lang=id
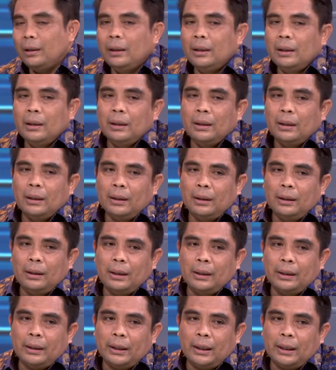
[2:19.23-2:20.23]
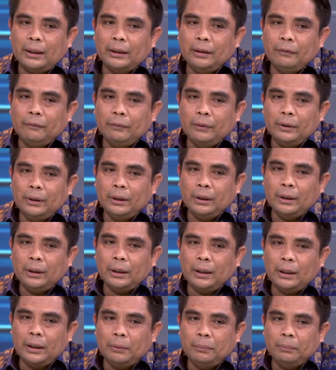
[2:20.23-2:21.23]
Yeah. Dan
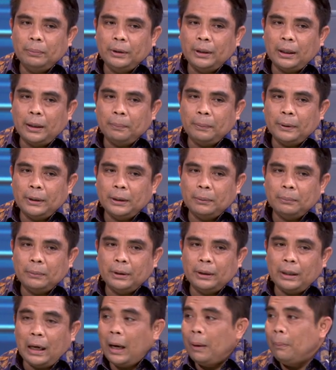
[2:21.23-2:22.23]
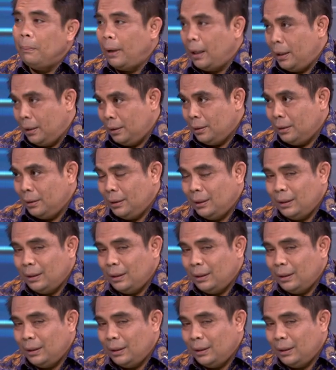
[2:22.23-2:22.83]
relatifly eh, lebih apa namanya aman.